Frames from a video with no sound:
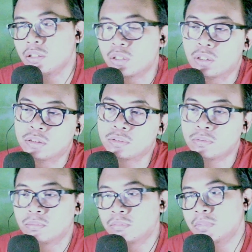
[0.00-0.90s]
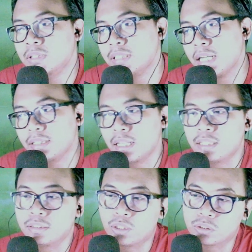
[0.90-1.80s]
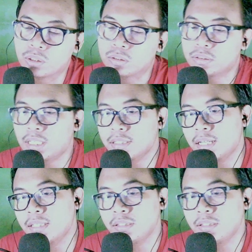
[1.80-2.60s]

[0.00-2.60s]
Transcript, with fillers: goton gatan goton gatan